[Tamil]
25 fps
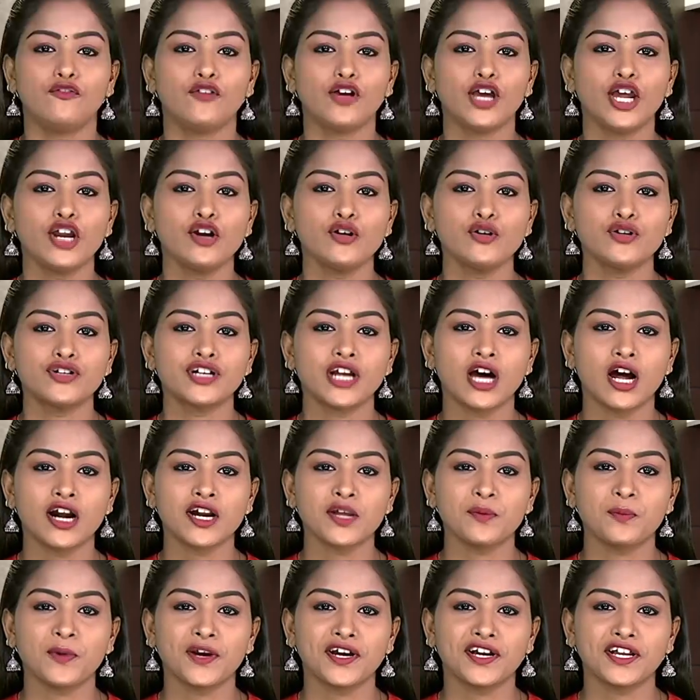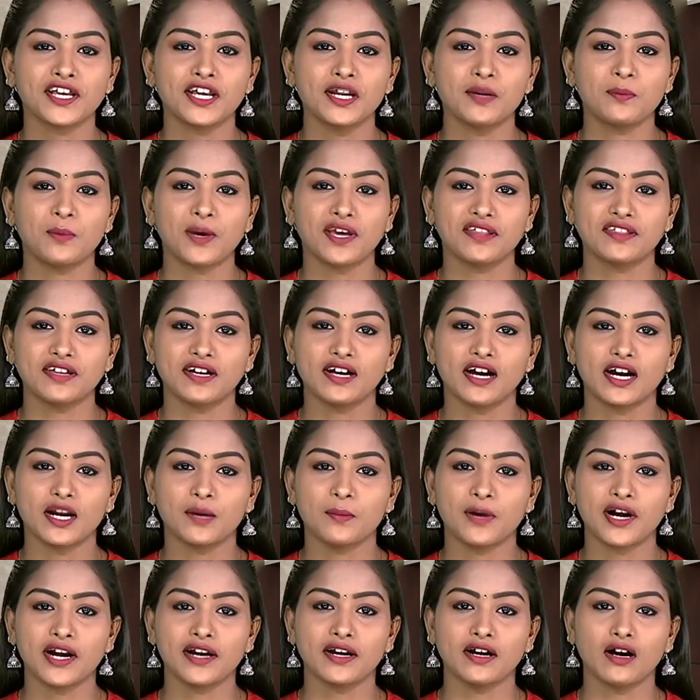வேலூர் ராணிப்பேட்டையில் பெய்த
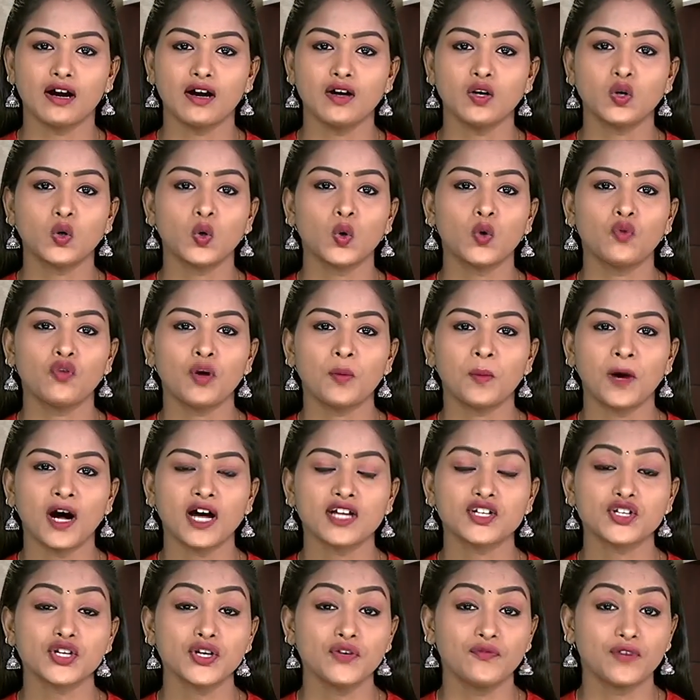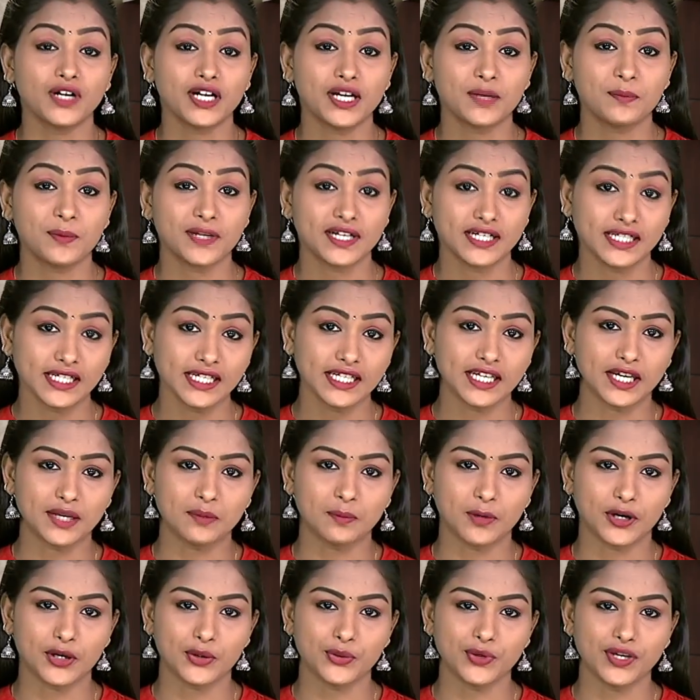கனமழையால் கூவம் ஆற்றில் வெள்ளப்பெருக்கு
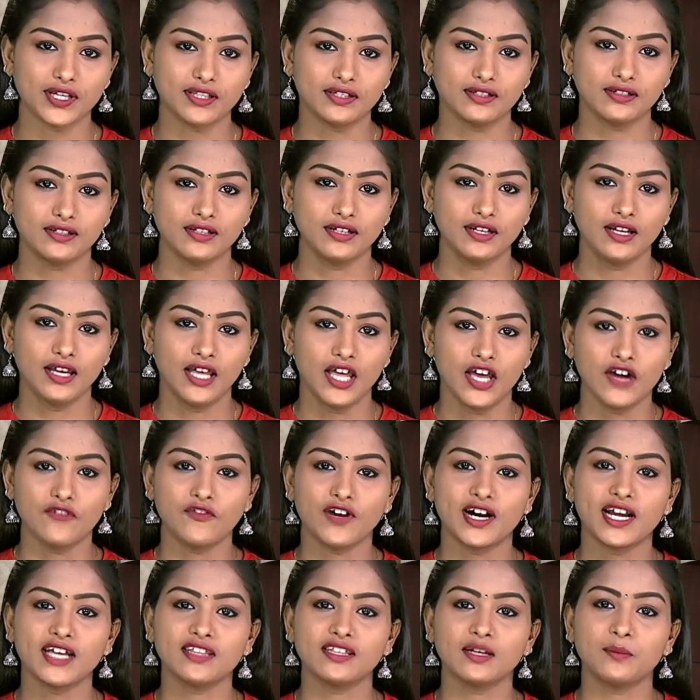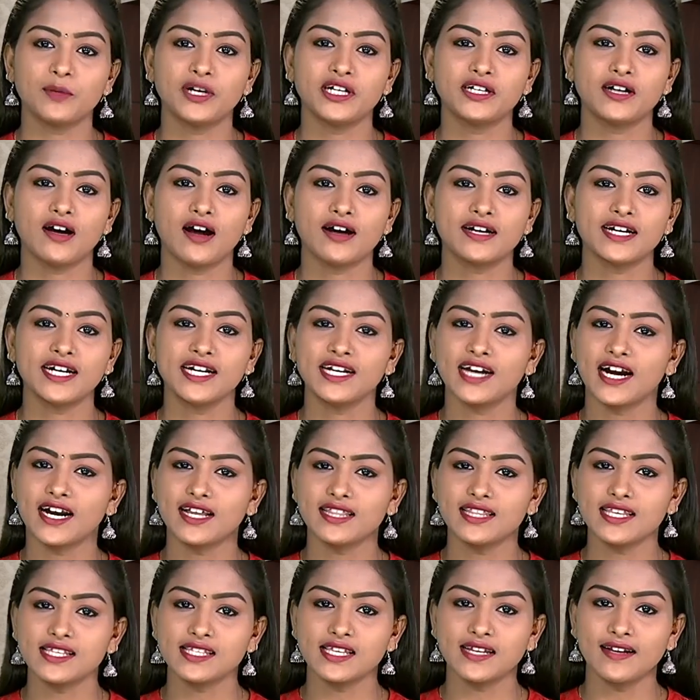ஏற்பட்டுள்ளது வட தமிழ்நாட்டில்
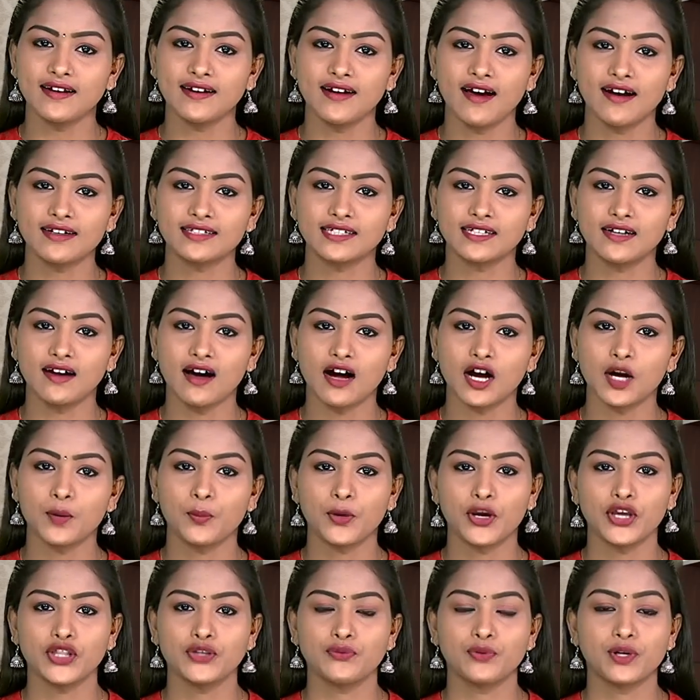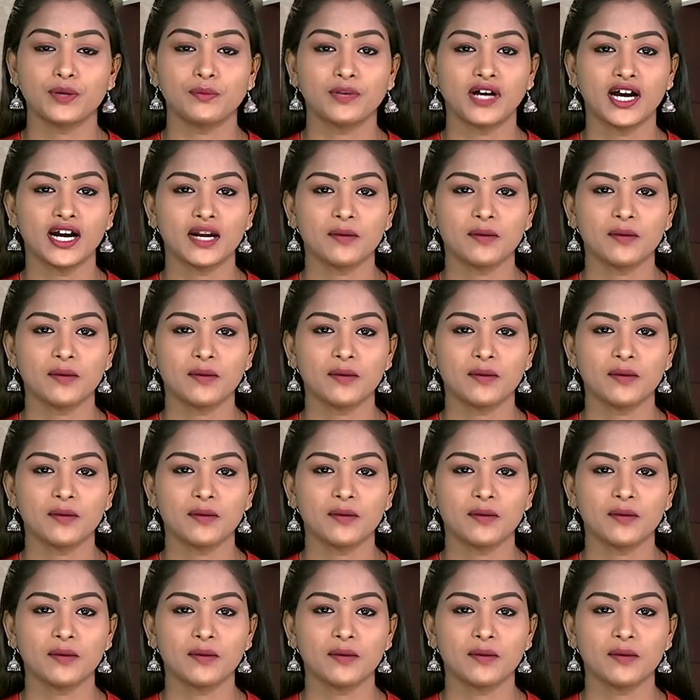கடந்த சில நாட்களாக பெய்து வரும்